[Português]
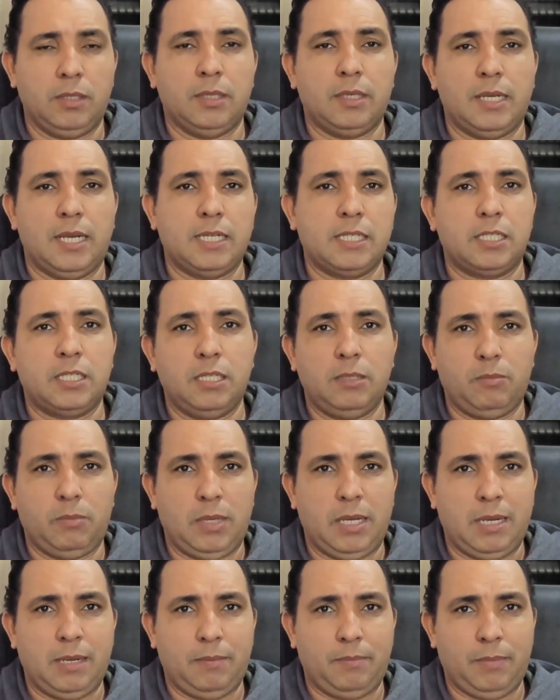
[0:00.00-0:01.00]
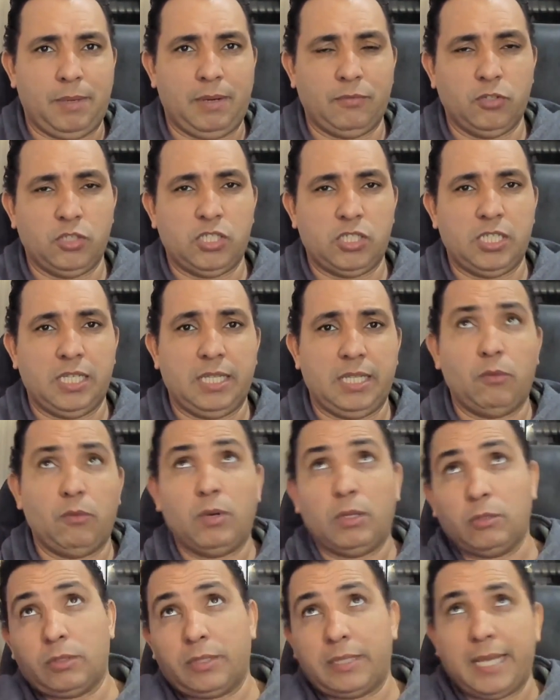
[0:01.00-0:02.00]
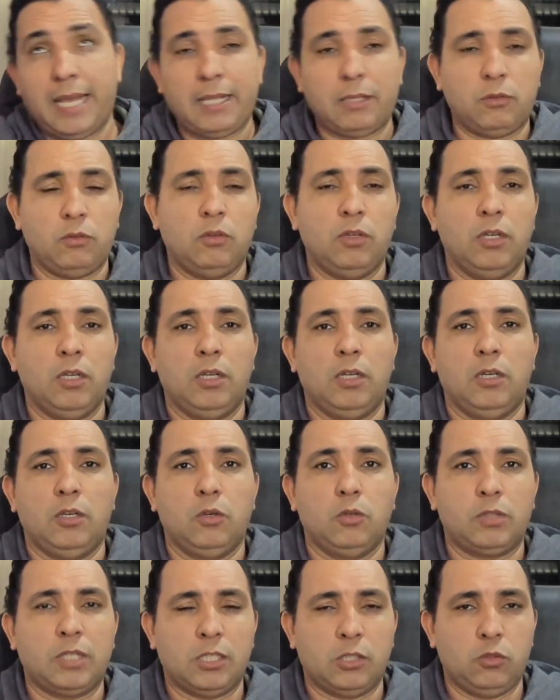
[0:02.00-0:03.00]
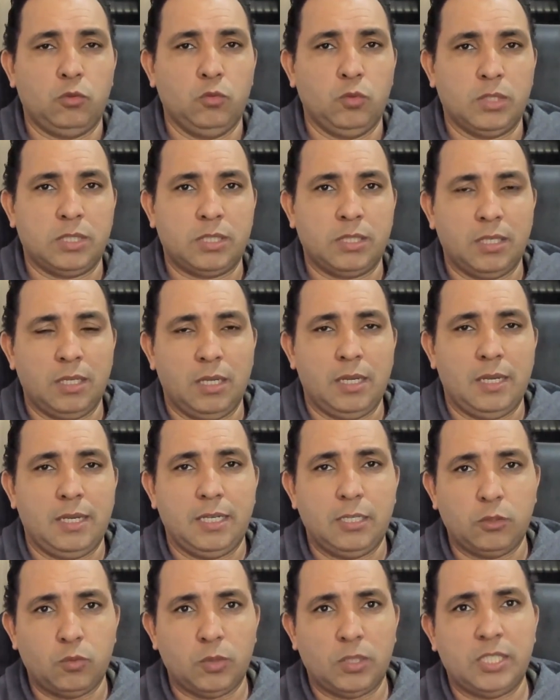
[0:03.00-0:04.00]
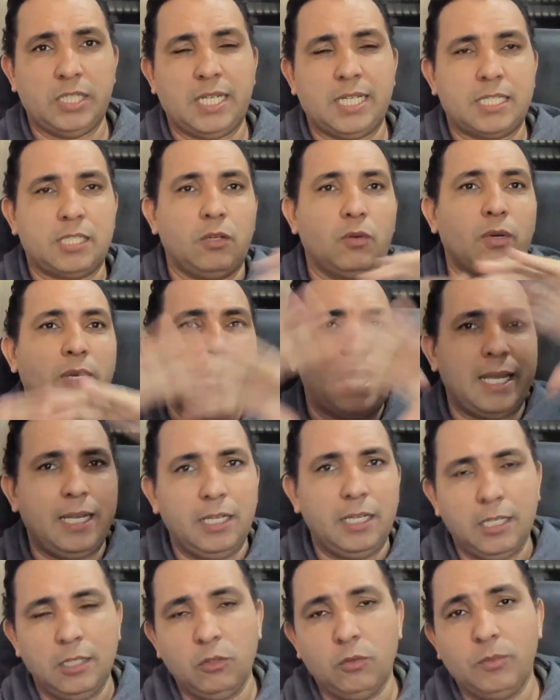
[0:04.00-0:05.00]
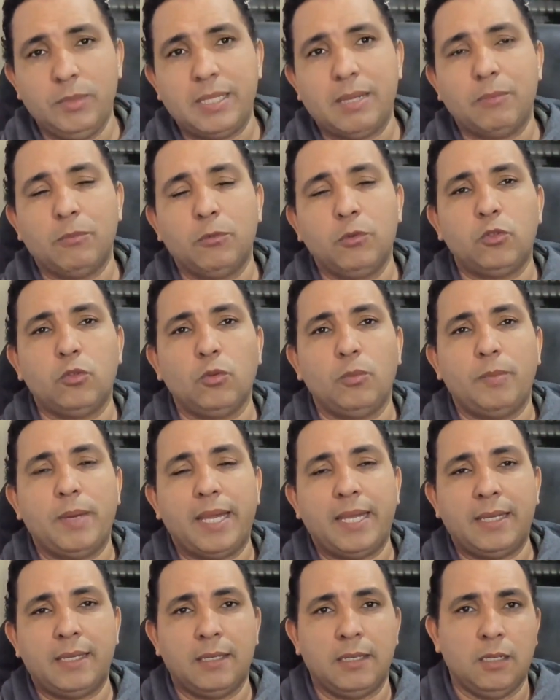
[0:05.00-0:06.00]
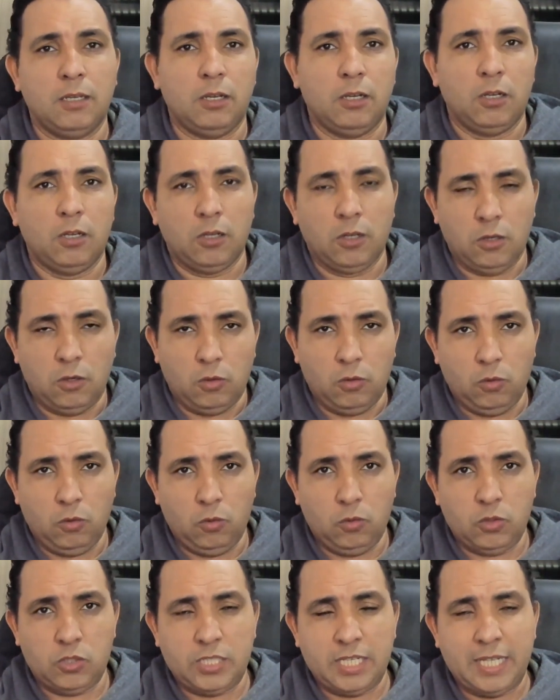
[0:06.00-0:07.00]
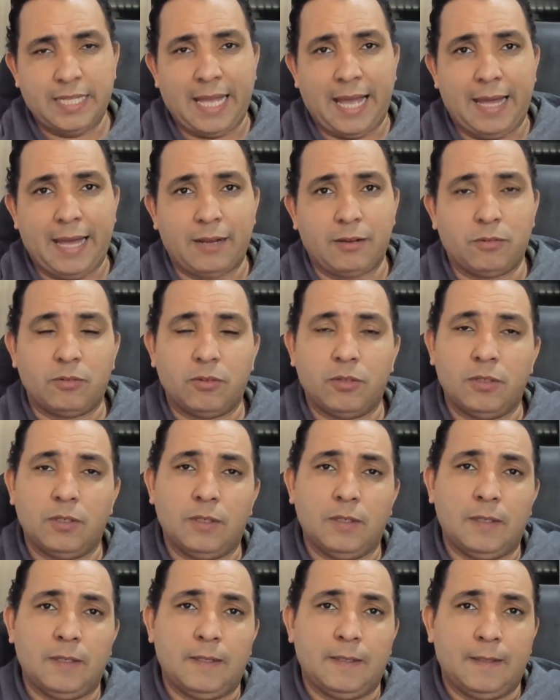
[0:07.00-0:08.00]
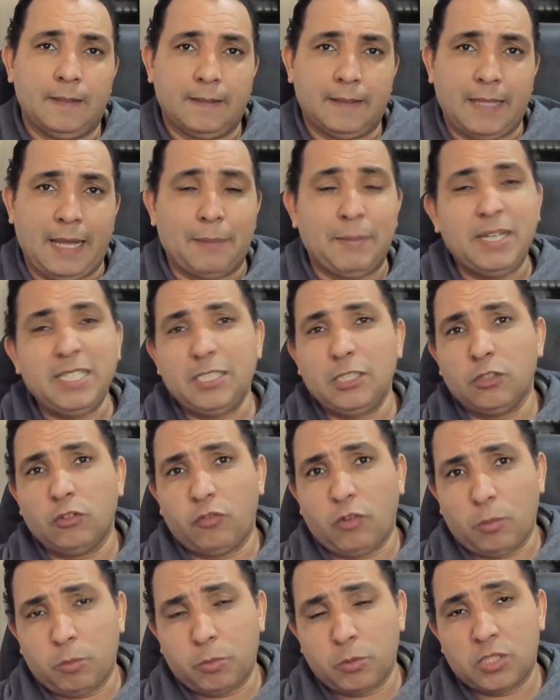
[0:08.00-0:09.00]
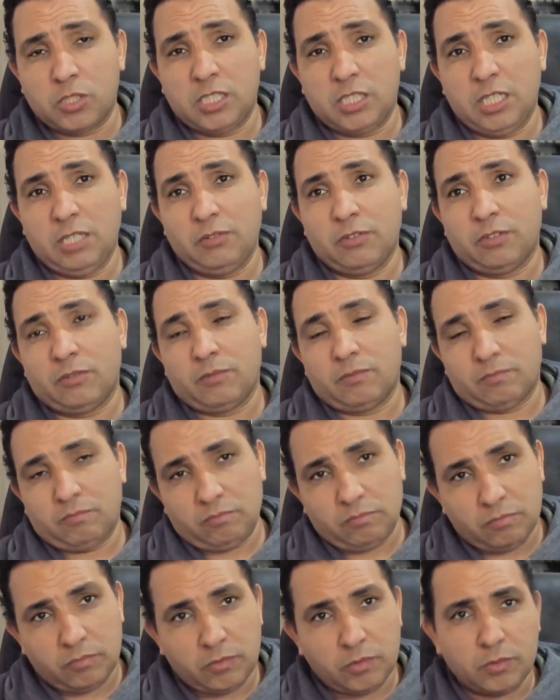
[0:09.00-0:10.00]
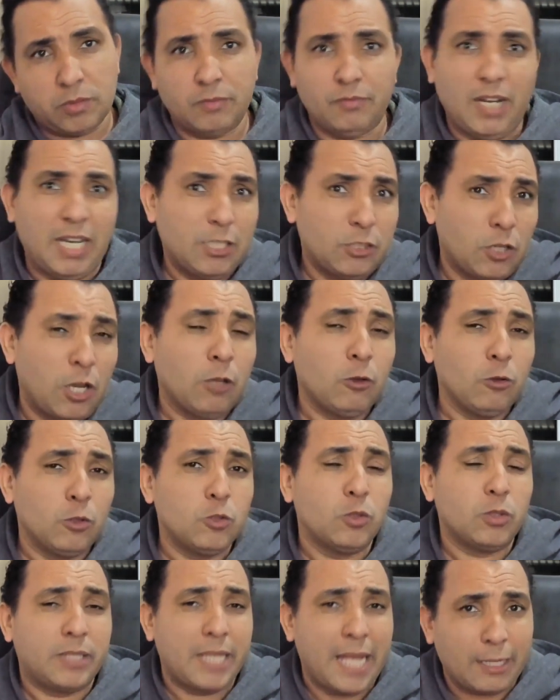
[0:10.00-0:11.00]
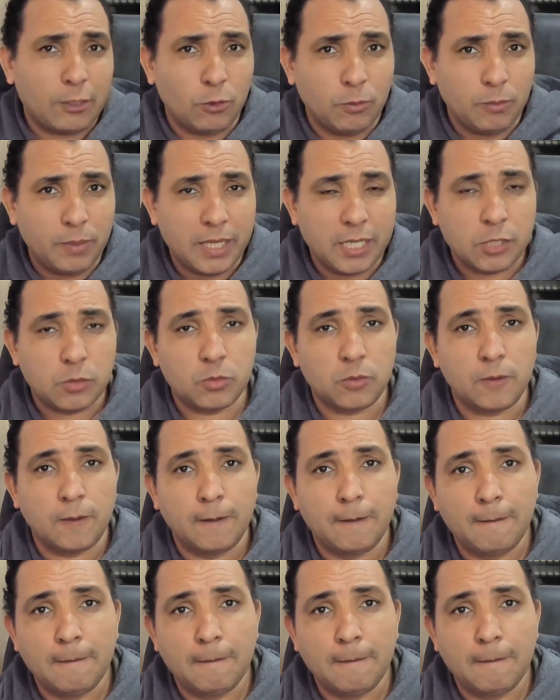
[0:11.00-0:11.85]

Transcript: Assim para você, né? uma no teto outras duas em sua direção, que aí ilumina muito bem o cenário. Tá? Mas se não for possível, vai só a luz do teto mesmo.